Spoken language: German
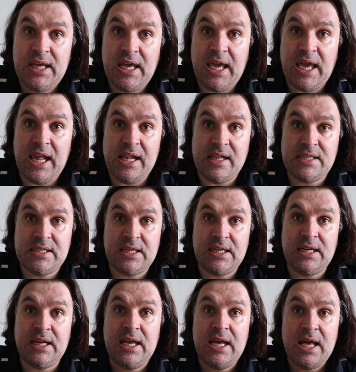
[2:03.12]
der
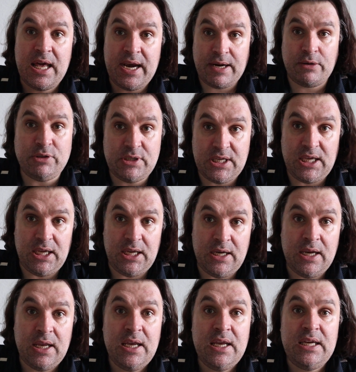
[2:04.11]
Eltern
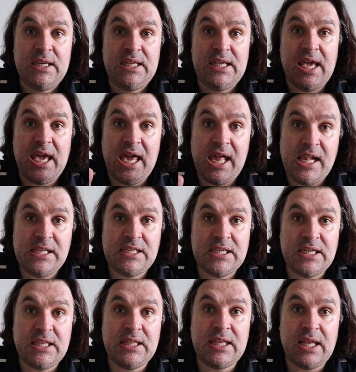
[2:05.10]
rausgehen. Die
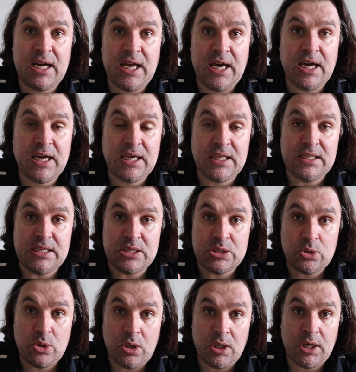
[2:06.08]
Eltern tragen die
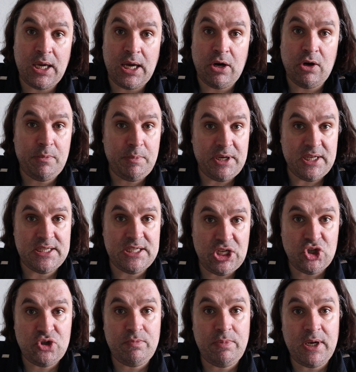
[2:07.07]
Sorge, auch im
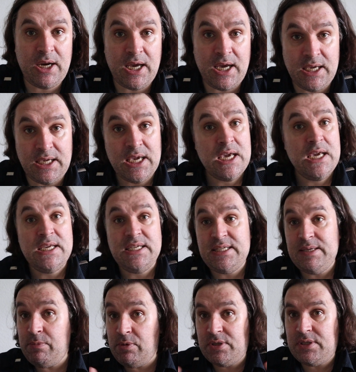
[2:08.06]
medizinischen Bereich.
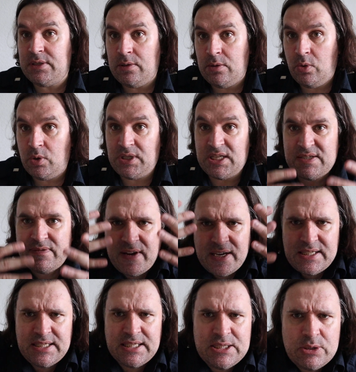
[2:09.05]
Sie müssen, und das
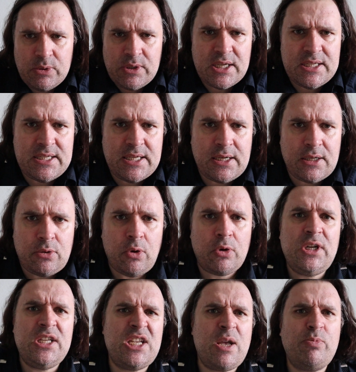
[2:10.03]
weiß die
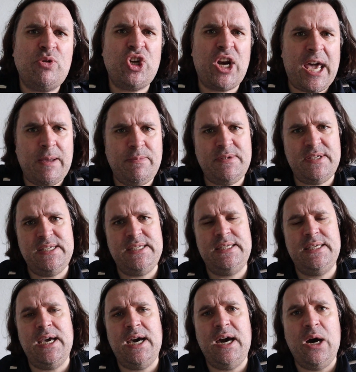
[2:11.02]
Gesundheitssenatorin, deshalb schreibt sie
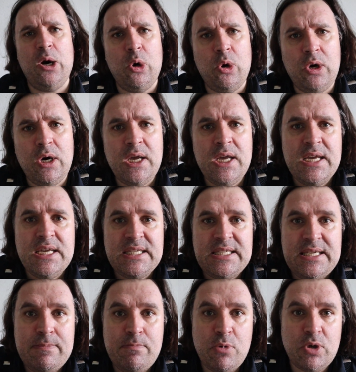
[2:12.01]
es ja auch,
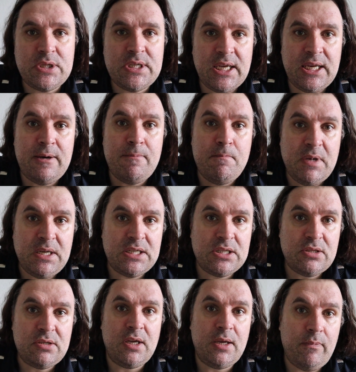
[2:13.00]
sie müssen mit
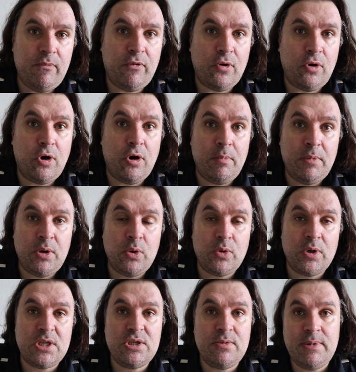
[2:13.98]
zur Impfung kommen
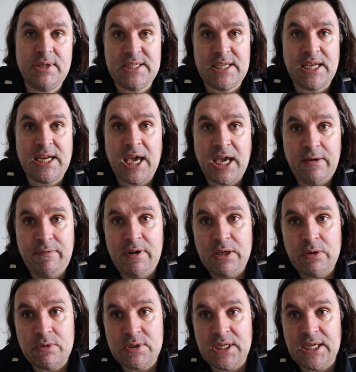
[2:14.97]
oder zumindest eine
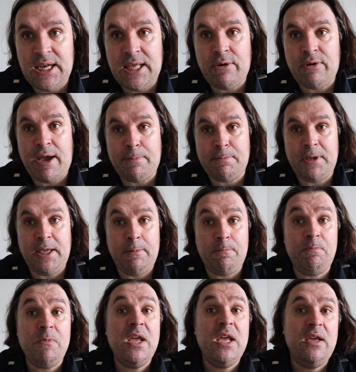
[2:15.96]
Einwilligungserklärung
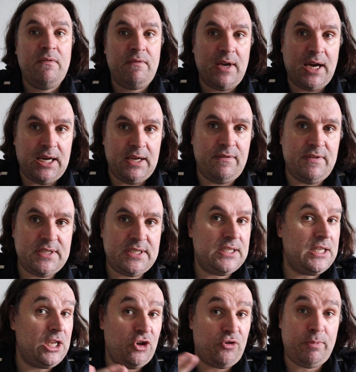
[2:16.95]
abgeben. Wir alle
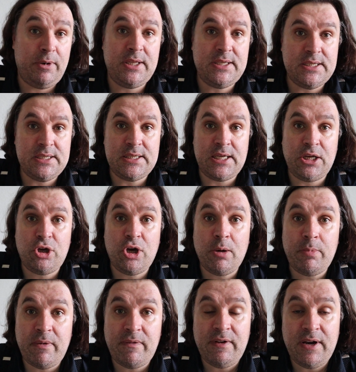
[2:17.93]
wissen, eine Spritze ist eine
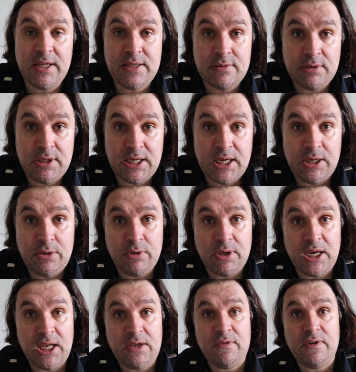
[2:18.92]
Körperverletzung, die kann
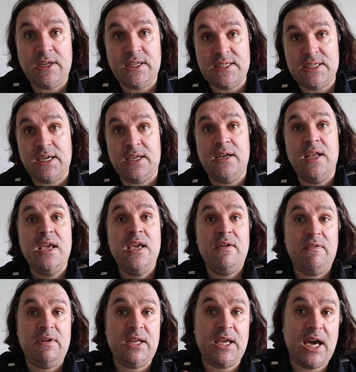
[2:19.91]
nur gerechtfertigt sein,
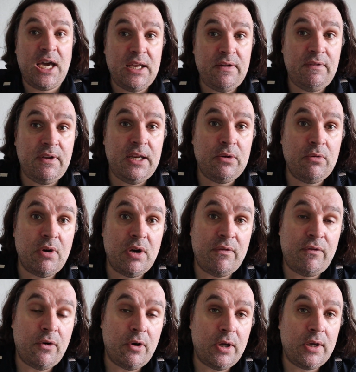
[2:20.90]
wenn die Einwilligung
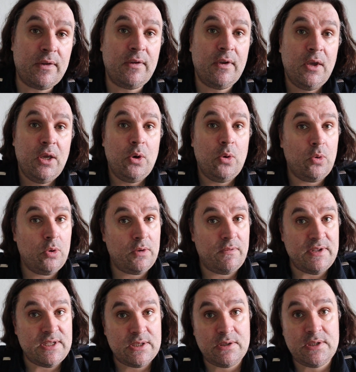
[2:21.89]
erfolgt
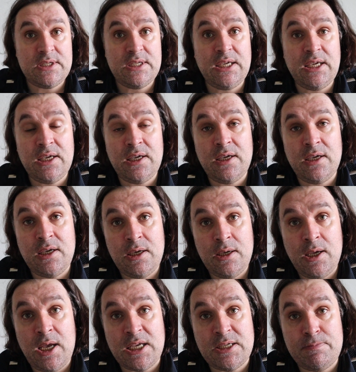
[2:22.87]
oder wenn sonstige äh,
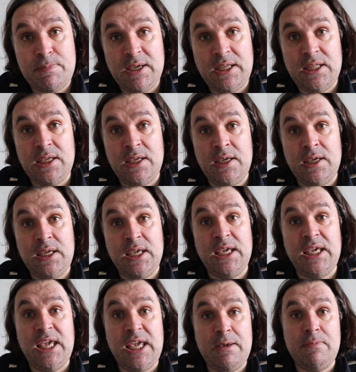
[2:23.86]
Aspekte
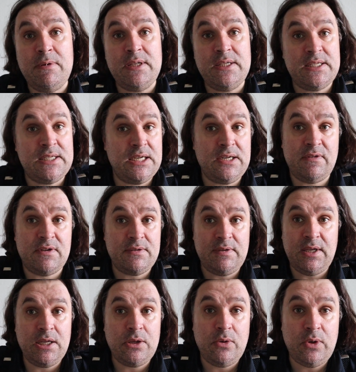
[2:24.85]
gegeben sind, was
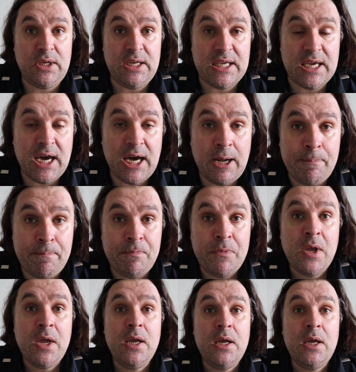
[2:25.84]
wir hier natürlich nicht haben.